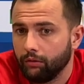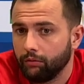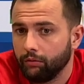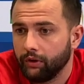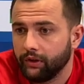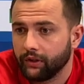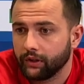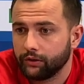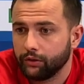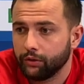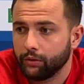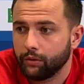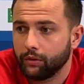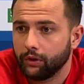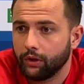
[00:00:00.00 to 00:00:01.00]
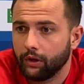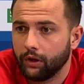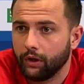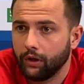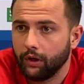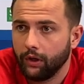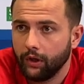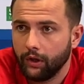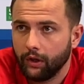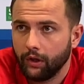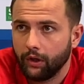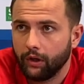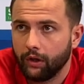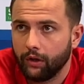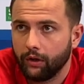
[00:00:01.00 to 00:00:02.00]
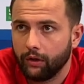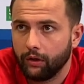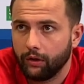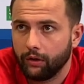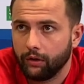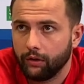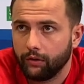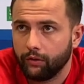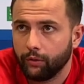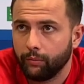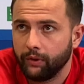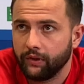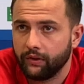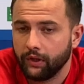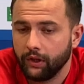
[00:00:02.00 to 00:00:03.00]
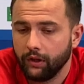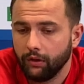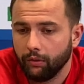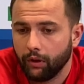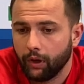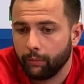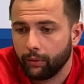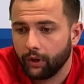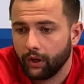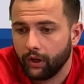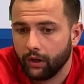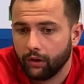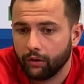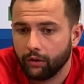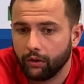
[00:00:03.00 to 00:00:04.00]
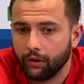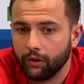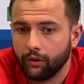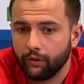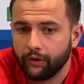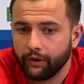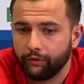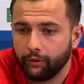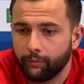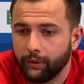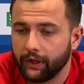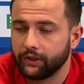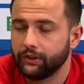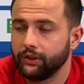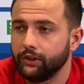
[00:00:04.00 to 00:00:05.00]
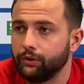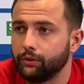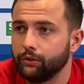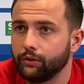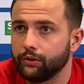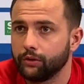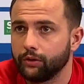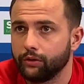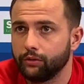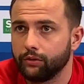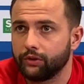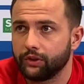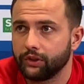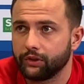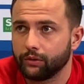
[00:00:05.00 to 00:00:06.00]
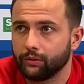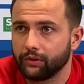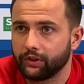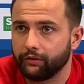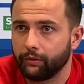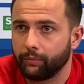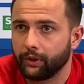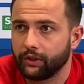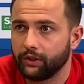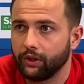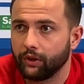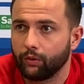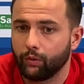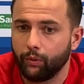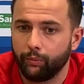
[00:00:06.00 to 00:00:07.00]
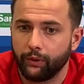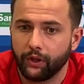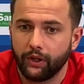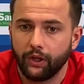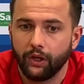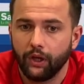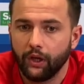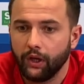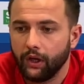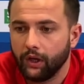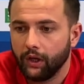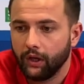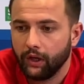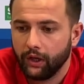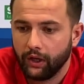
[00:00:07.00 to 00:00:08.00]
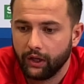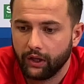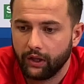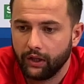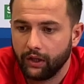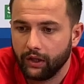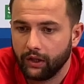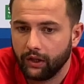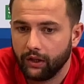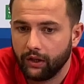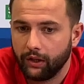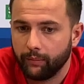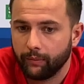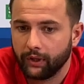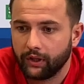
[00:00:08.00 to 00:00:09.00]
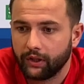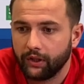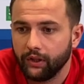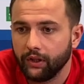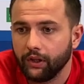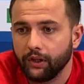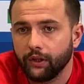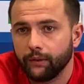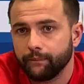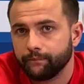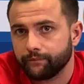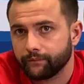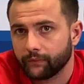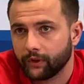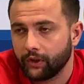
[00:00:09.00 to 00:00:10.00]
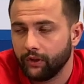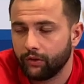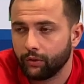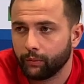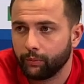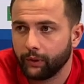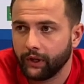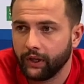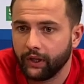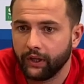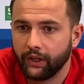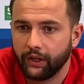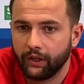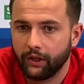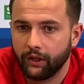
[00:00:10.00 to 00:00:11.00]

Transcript: les axios se blessaient. Après, ça fait partie d'une saison, ça fait partie d'un groupe. Il y a des, mecs qui, qui sont prêts